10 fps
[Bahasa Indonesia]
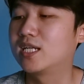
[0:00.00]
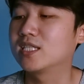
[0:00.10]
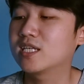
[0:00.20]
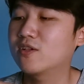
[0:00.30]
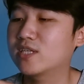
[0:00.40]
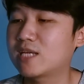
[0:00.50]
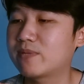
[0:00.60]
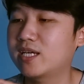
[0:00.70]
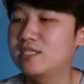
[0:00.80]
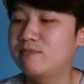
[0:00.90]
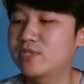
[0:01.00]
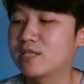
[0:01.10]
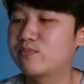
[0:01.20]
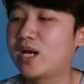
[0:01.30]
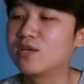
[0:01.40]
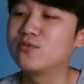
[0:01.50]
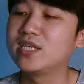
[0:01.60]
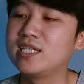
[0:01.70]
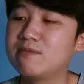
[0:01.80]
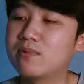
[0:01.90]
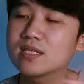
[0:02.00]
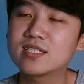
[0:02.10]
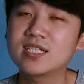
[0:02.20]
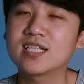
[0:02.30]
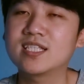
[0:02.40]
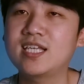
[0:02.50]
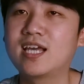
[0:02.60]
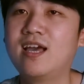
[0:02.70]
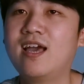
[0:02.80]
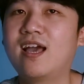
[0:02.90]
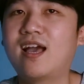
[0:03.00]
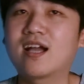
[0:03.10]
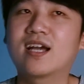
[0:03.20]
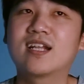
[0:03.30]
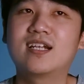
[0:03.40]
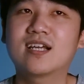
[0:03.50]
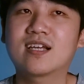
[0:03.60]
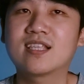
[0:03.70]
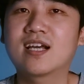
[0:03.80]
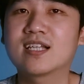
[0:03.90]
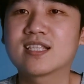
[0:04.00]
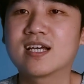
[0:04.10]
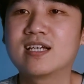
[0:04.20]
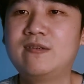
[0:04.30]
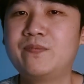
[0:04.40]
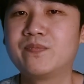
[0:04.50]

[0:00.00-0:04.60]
Nah nanti kalau kita pakai chipset baru gini, pasti nanti akan ada kata-kata